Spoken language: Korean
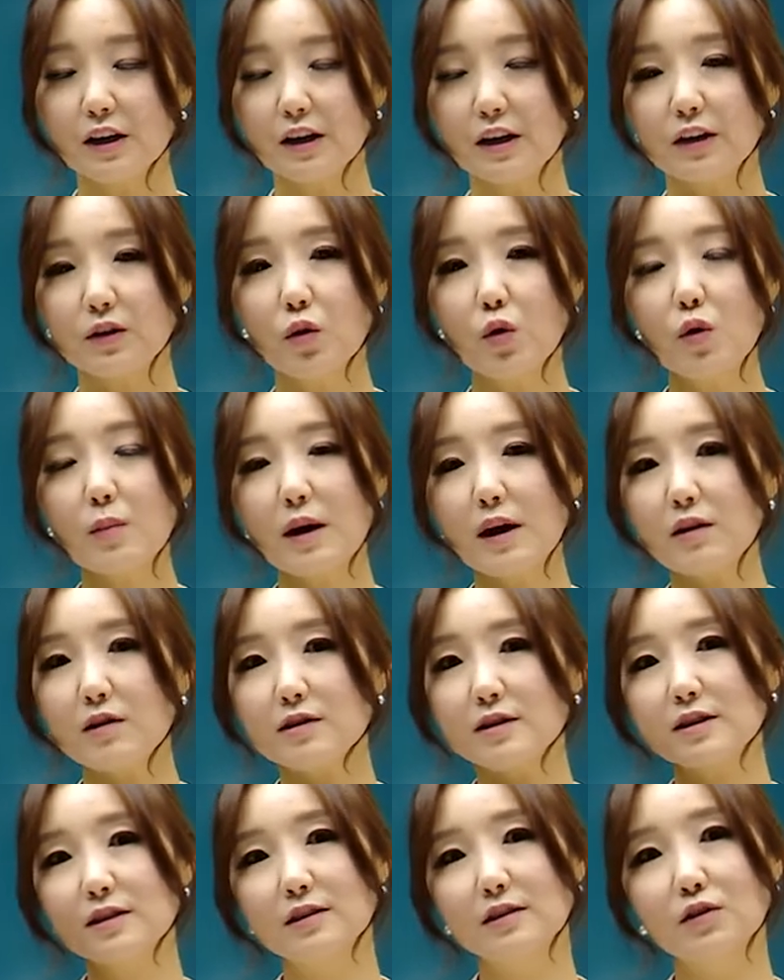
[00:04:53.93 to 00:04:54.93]
이 녹음한
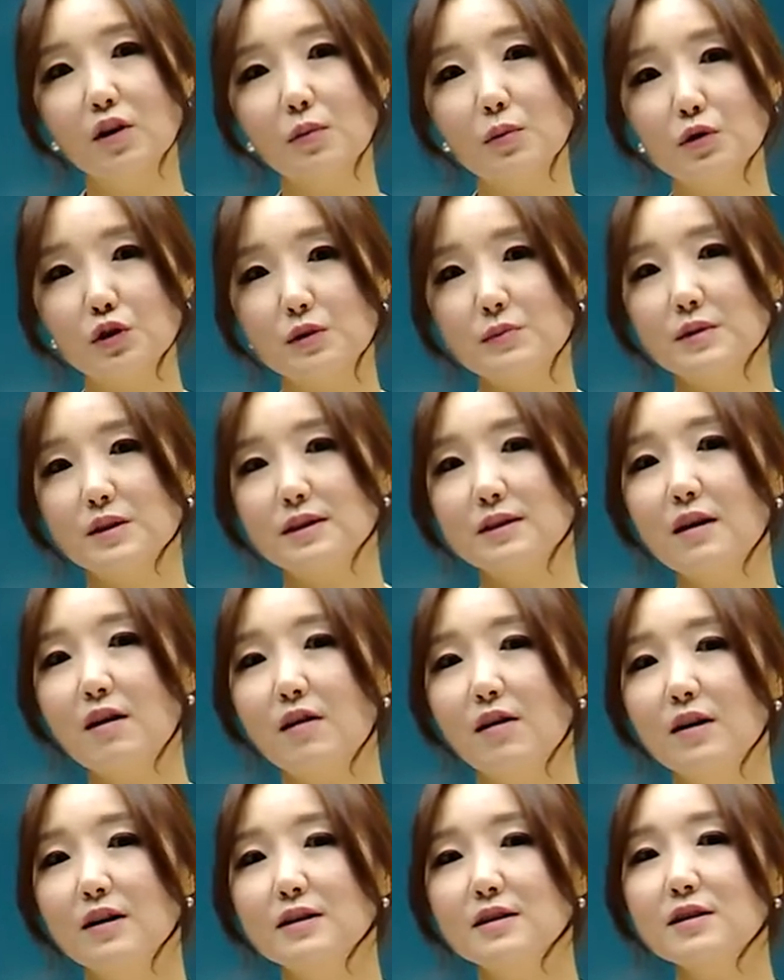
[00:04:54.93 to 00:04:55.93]
것을 들어보시면서
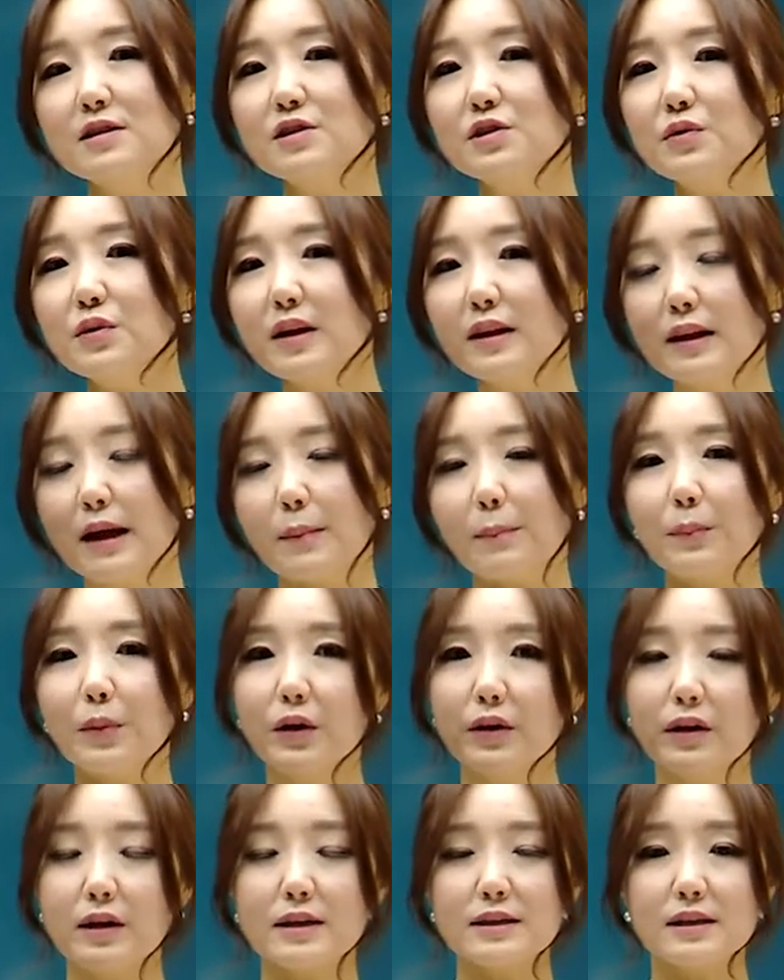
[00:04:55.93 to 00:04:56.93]
스스로의
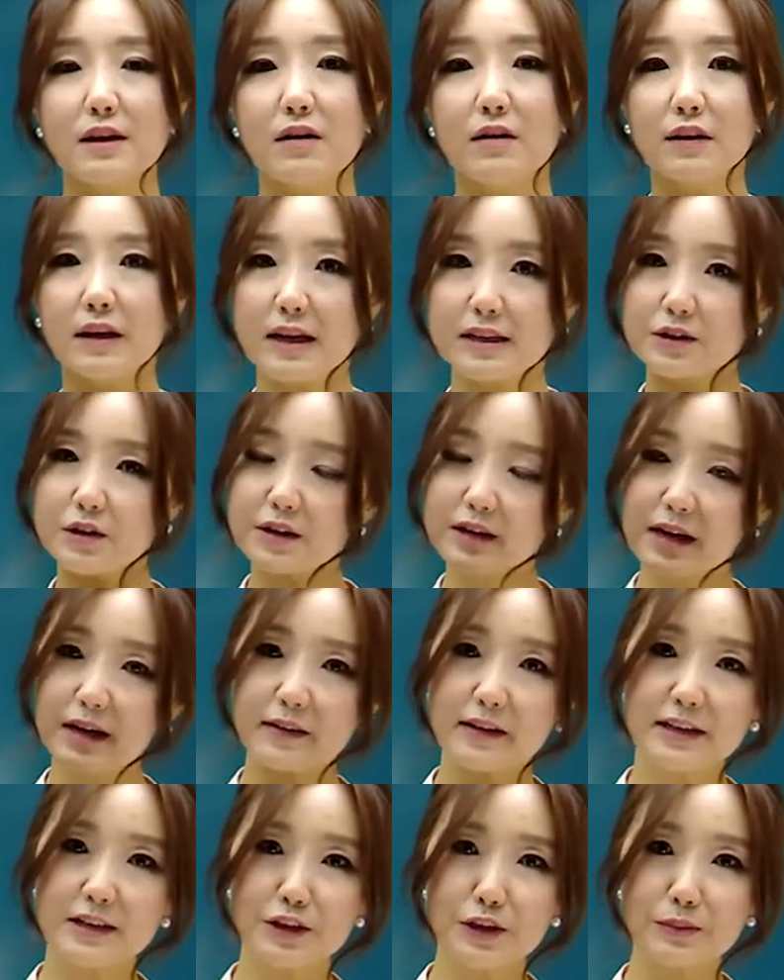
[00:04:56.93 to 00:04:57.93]
답변에서 개선해야
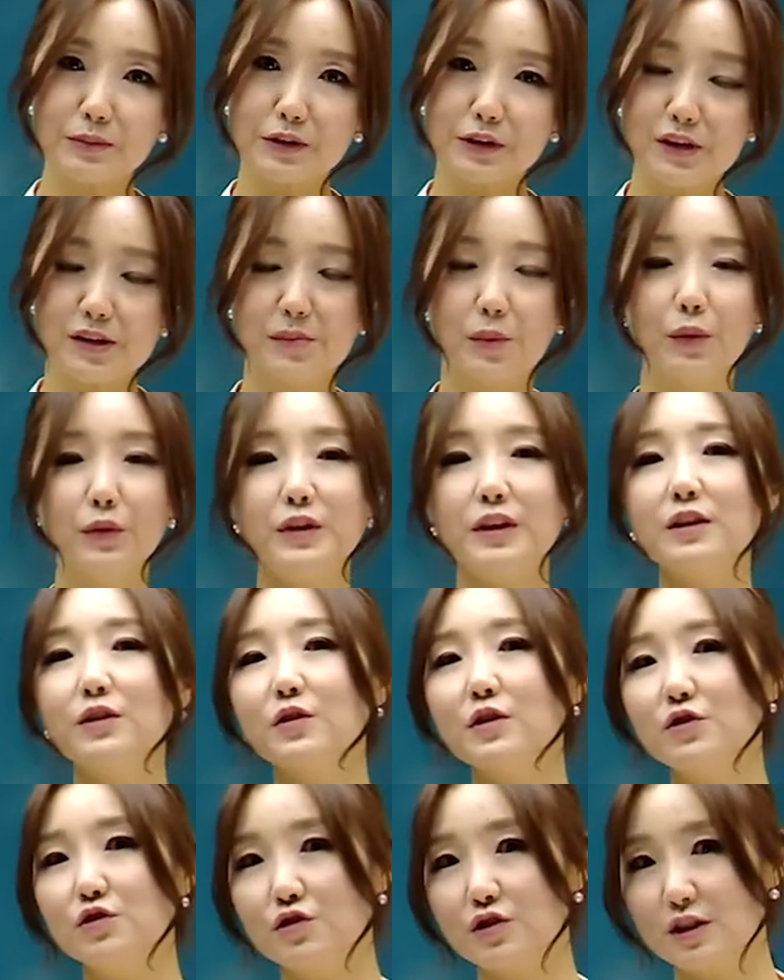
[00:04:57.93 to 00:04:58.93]
될 점들을
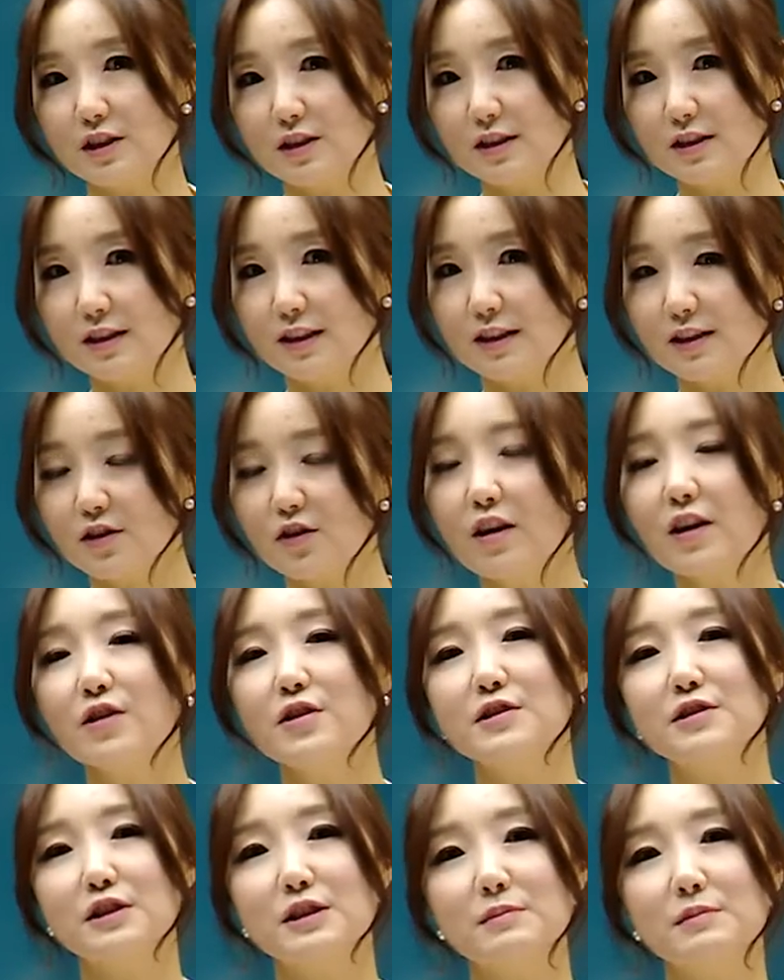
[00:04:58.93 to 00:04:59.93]
모니터해 주시는 그러한
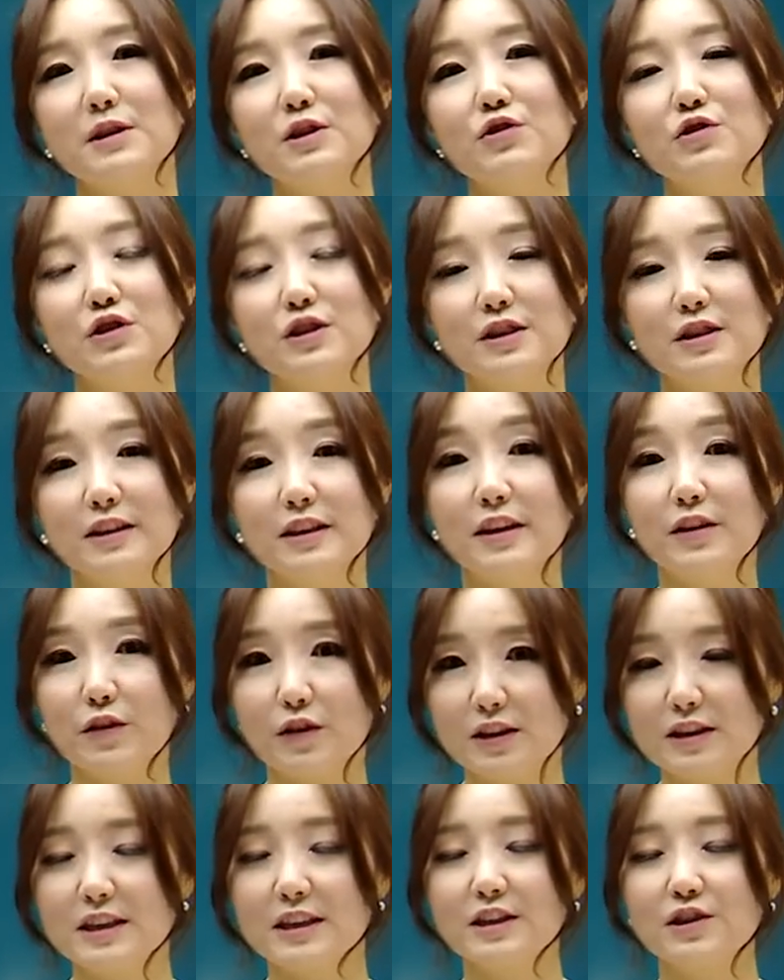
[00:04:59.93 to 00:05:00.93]
연습을 해주시는 게
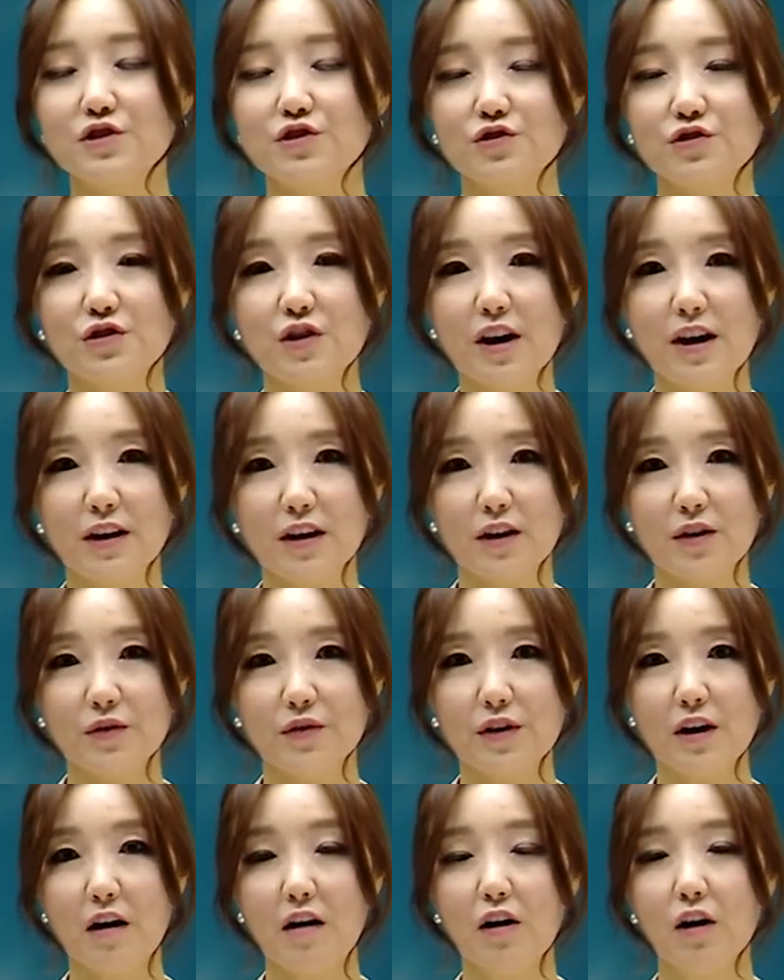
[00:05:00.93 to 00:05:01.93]
굉장히
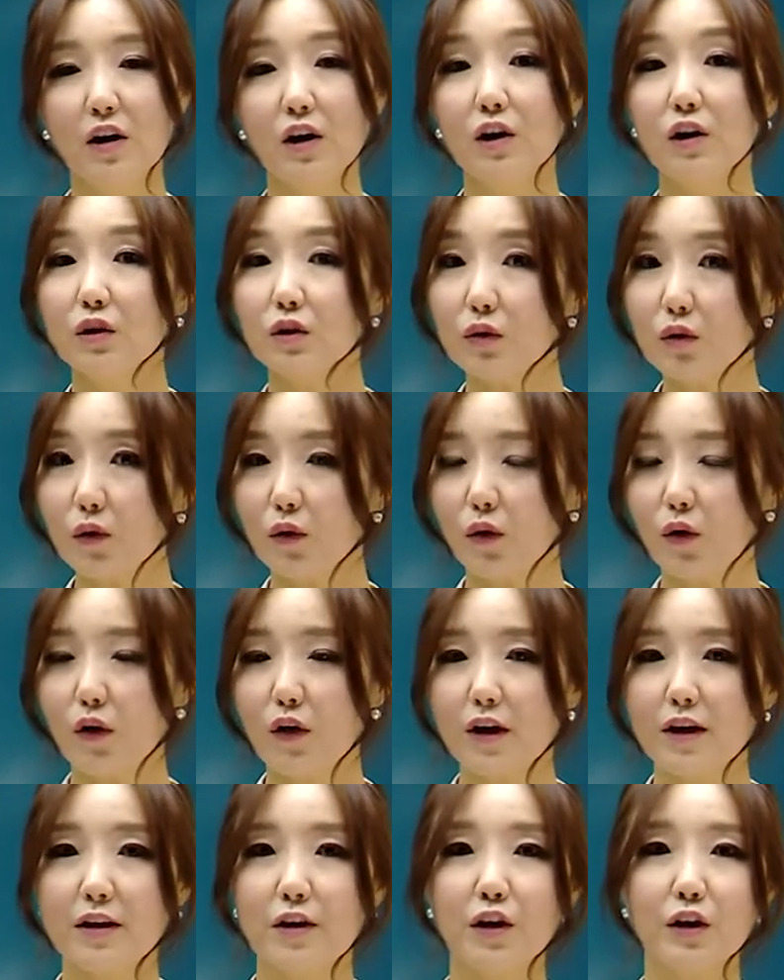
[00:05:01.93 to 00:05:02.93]
중요하겠고요. 또
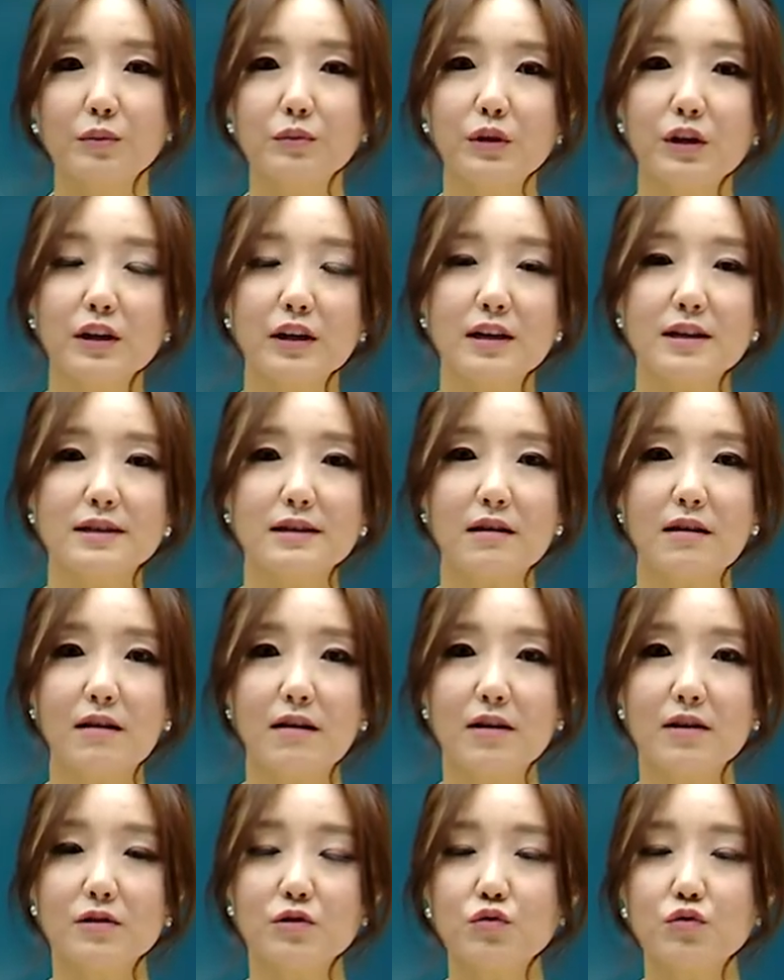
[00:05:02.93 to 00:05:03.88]
여러분들께서